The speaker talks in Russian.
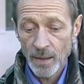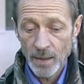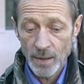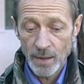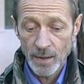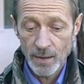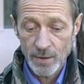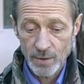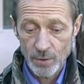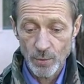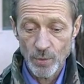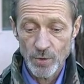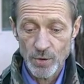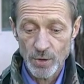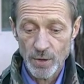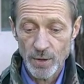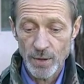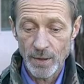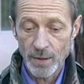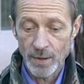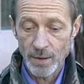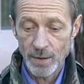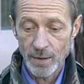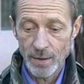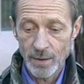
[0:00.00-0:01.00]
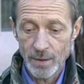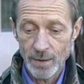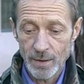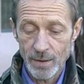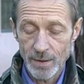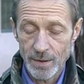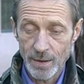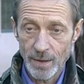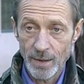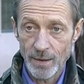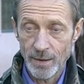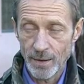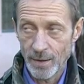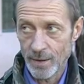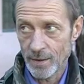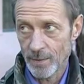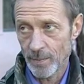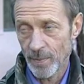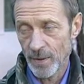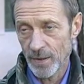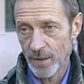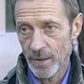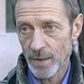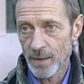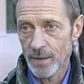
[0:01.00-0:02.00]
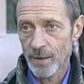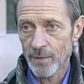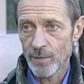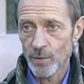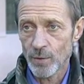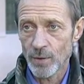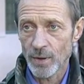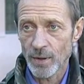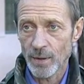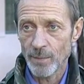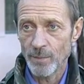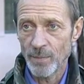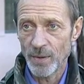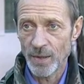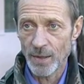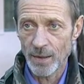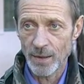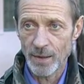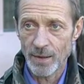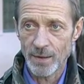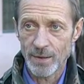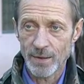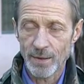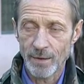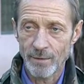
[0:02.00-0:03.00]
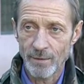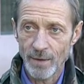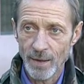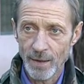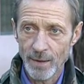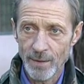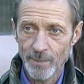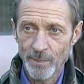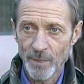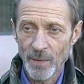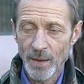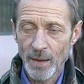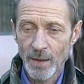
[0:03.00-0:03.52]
И с точки зрения экспозиции все-таки белая сова